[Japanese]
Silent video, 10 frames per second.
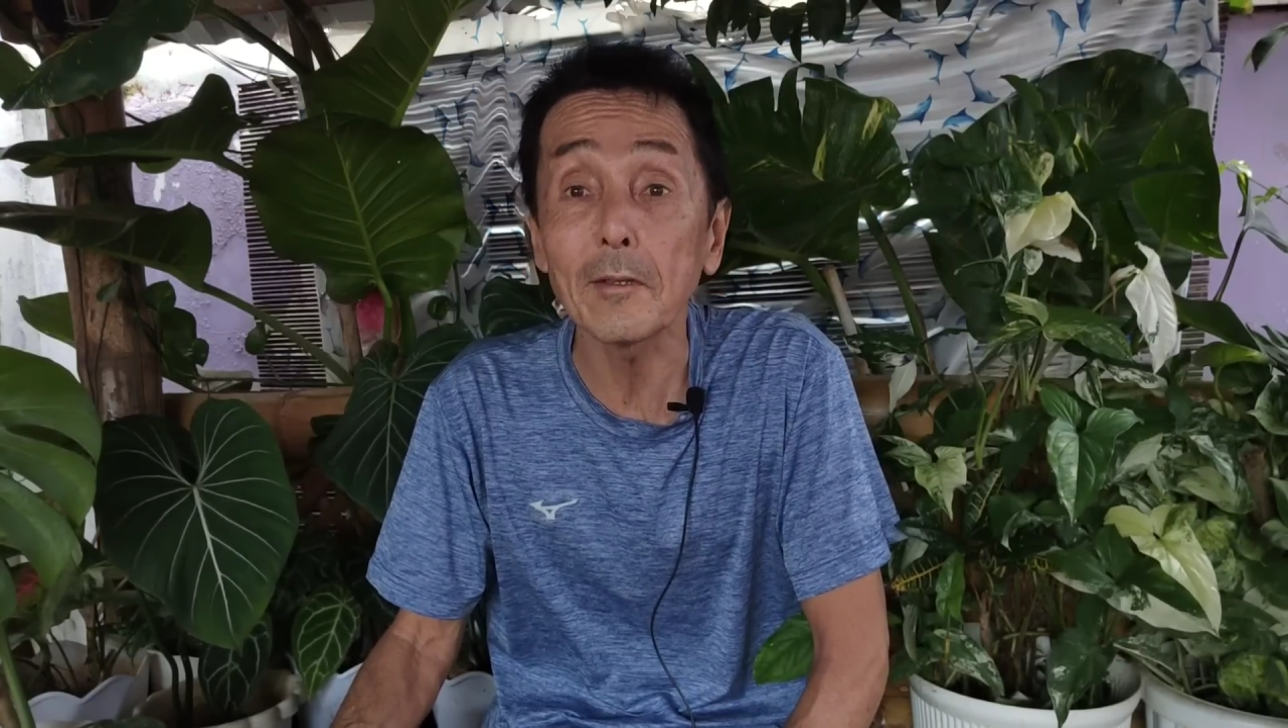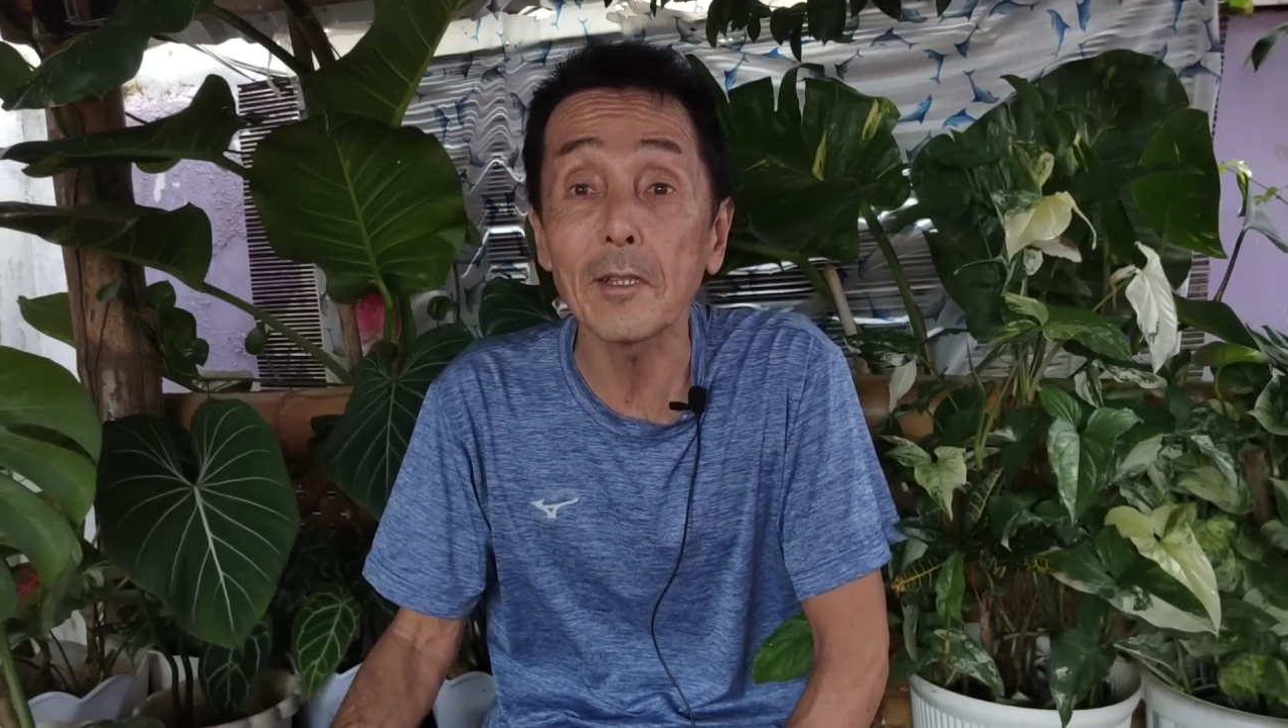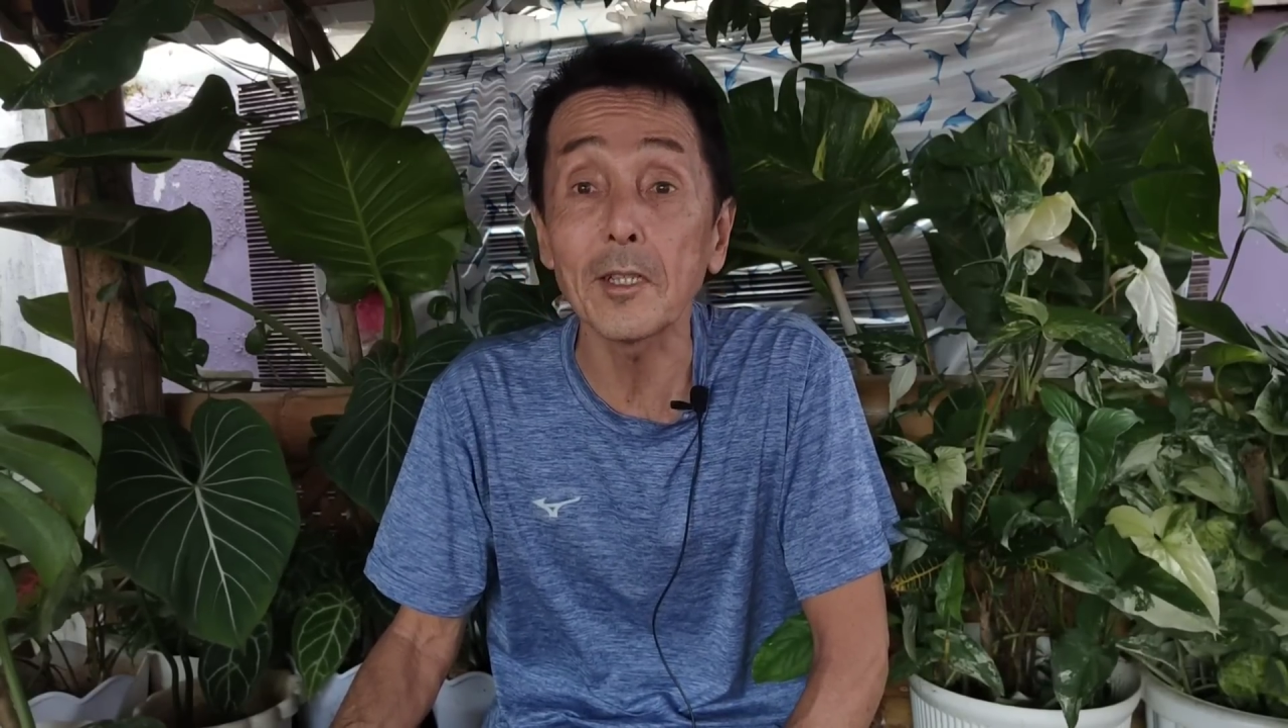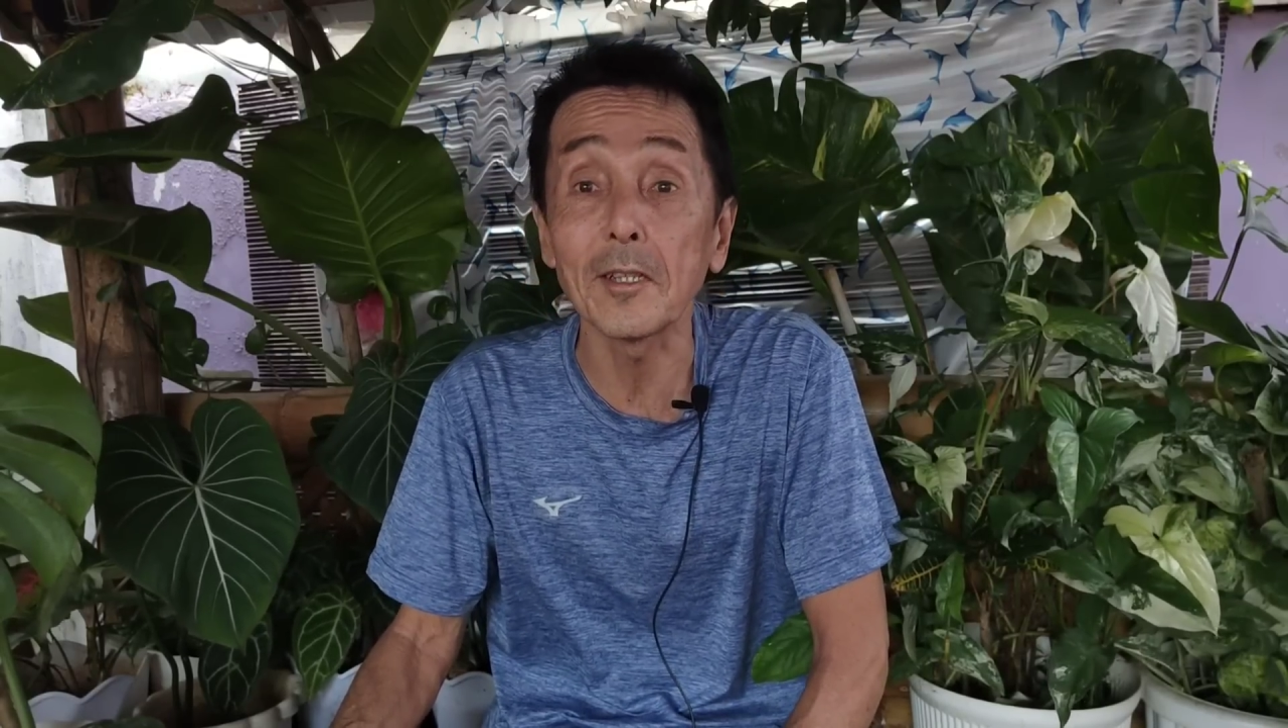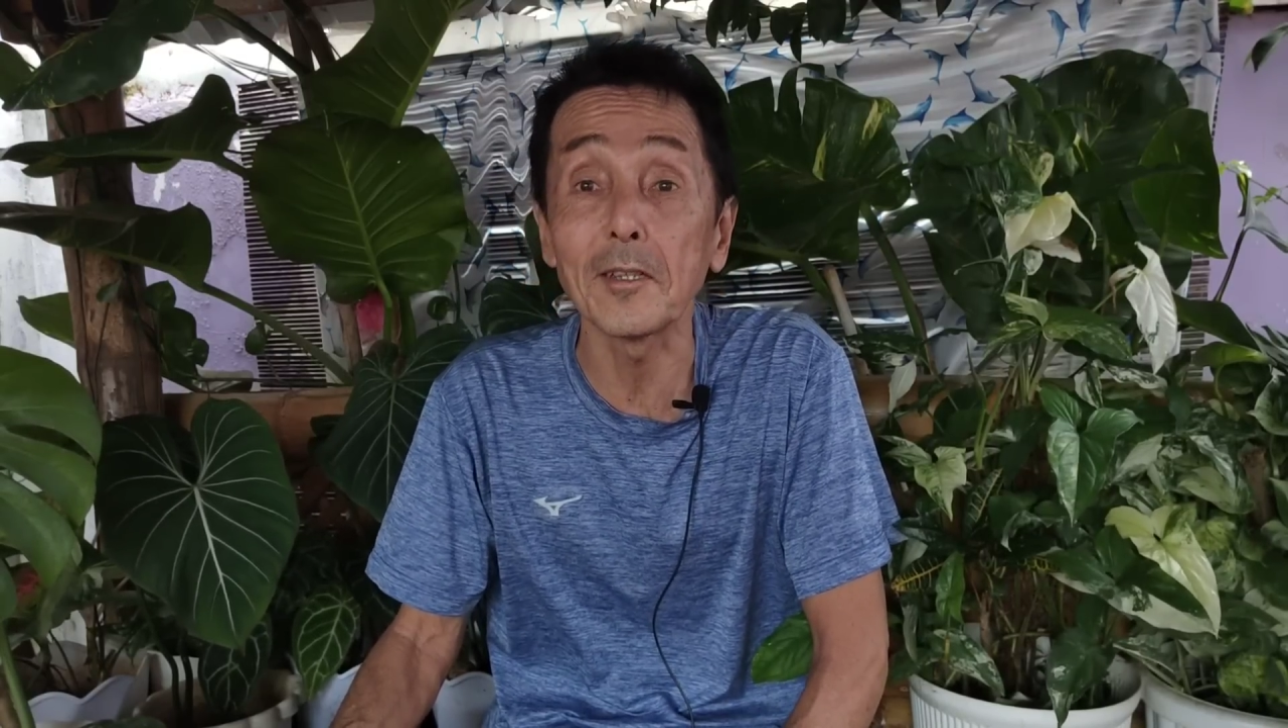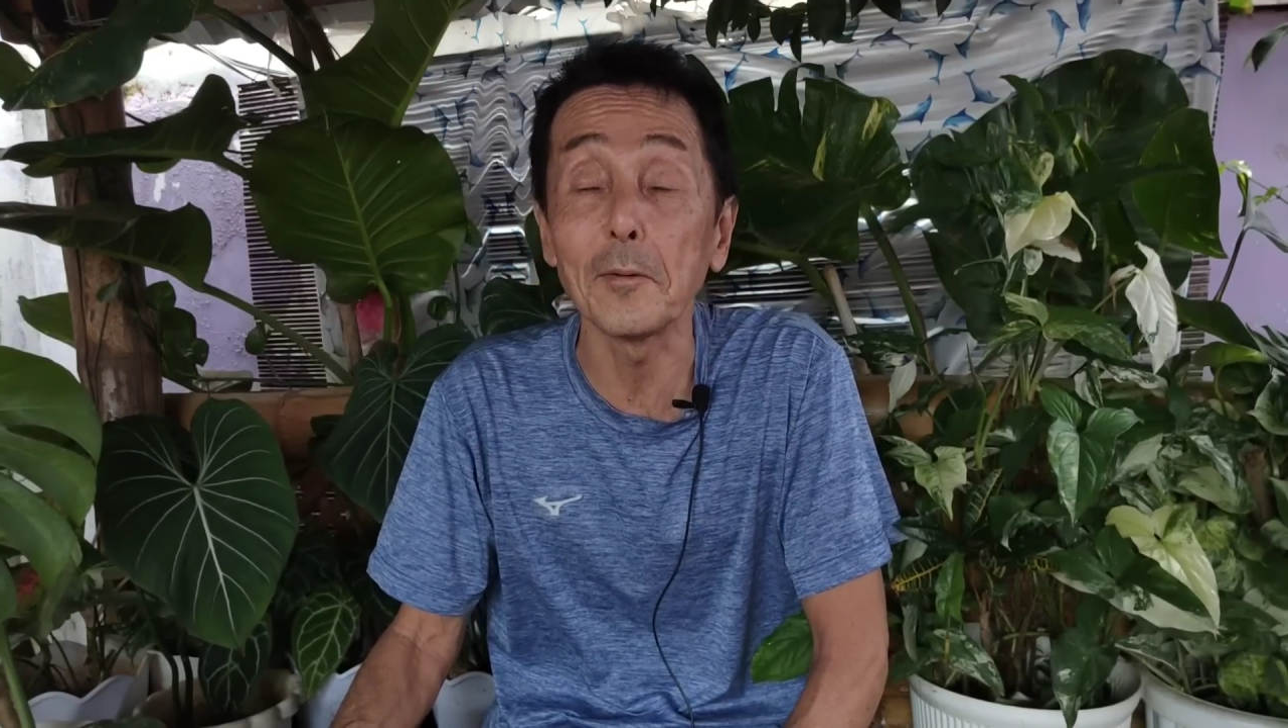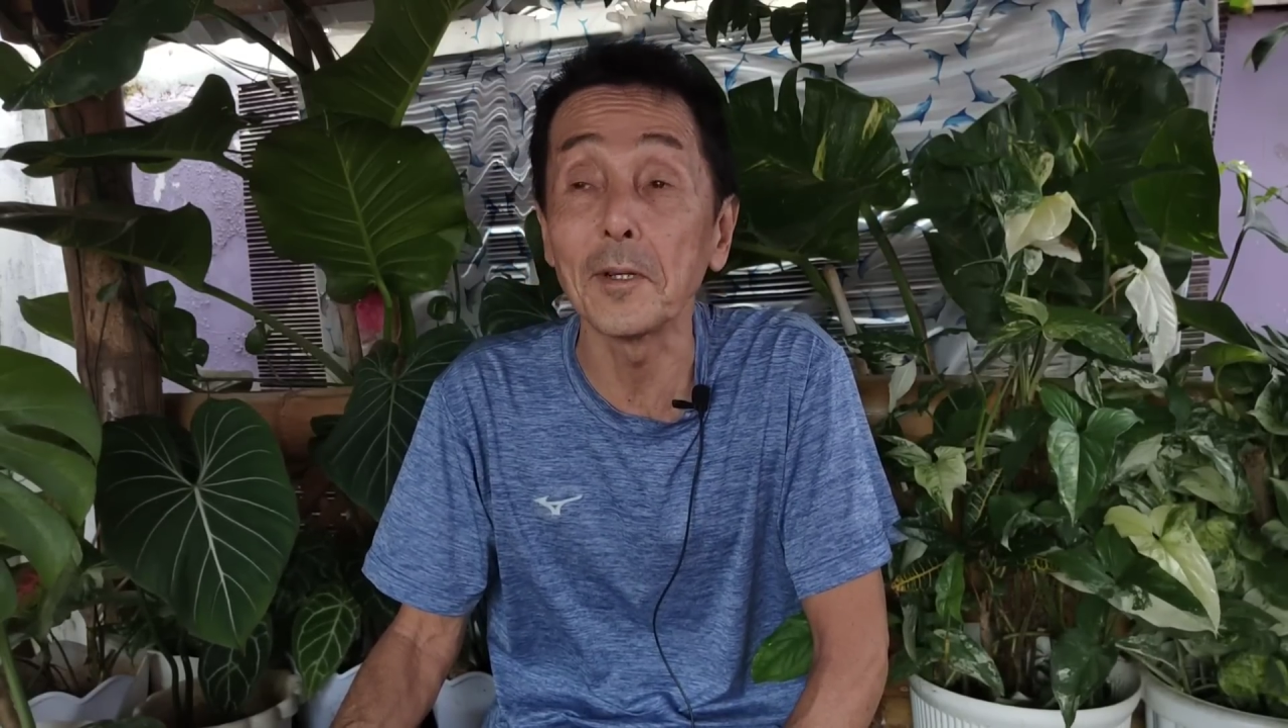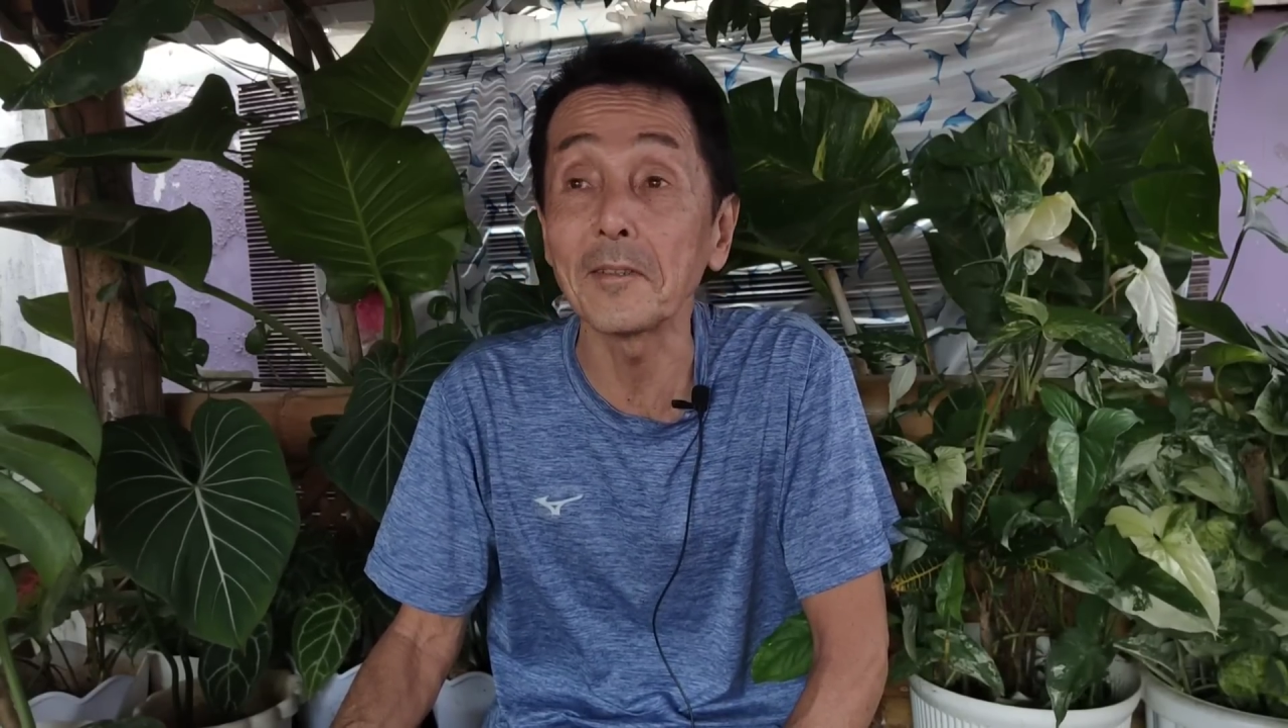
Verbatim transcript: が差してきて